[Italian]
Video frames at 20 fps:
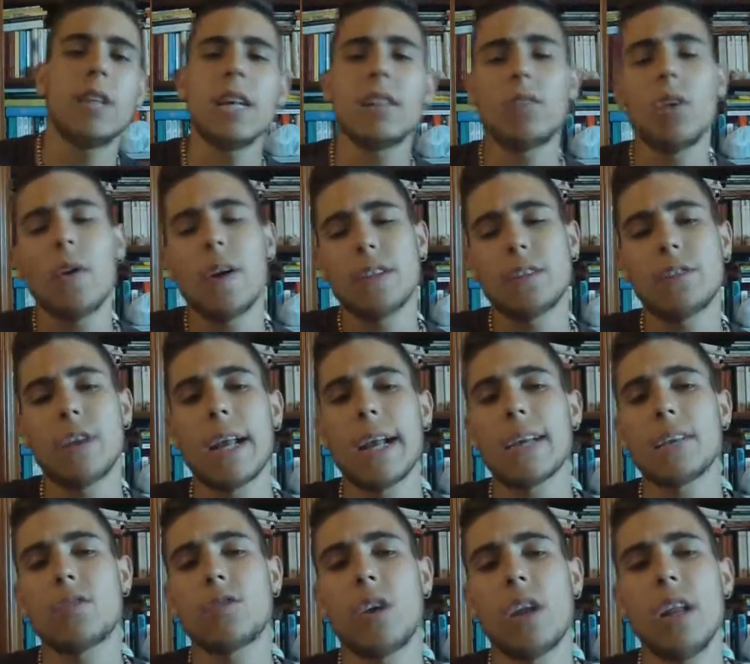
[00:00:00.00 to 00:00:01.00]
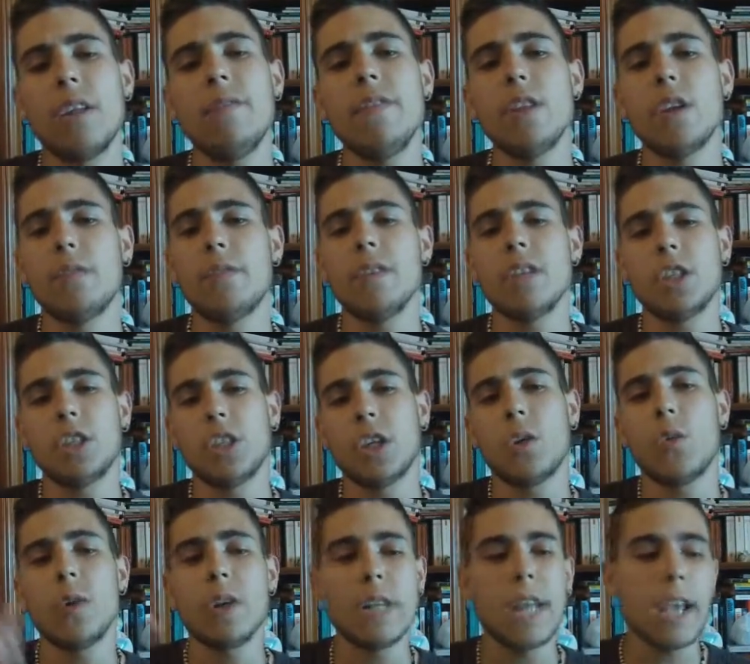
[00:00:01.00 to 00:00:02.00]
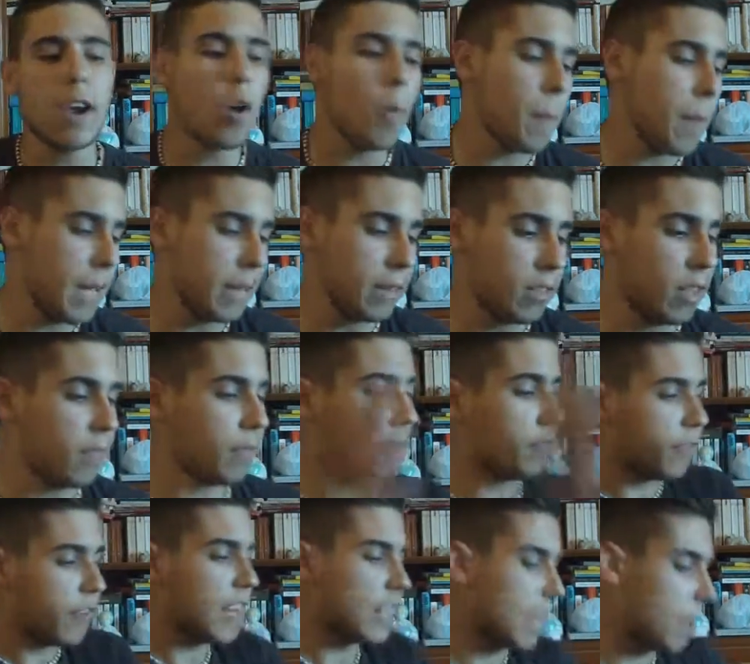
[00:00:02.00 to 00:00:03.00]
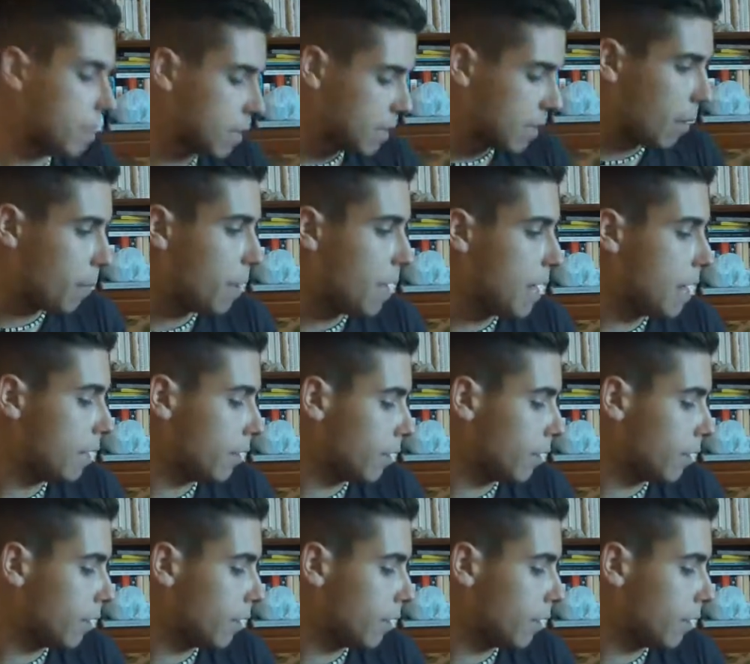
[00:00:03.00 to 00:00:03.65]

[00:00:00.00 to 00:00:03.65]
Detto questo ragazzuoli il video finisce qui, nei commenti fatemi sapere,